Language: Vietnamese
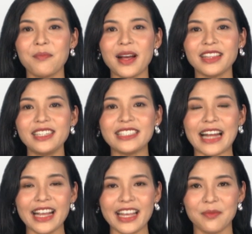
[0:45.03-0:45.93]
mang tính
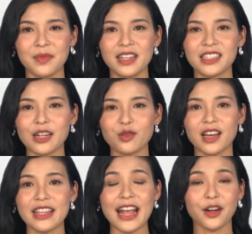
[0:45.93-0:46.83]
trải nghiệm sau
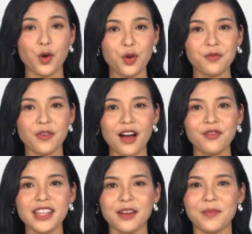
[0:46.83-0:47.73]
thời gian đối phó
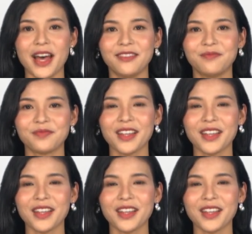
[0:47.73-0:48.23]
với dịch bệnh.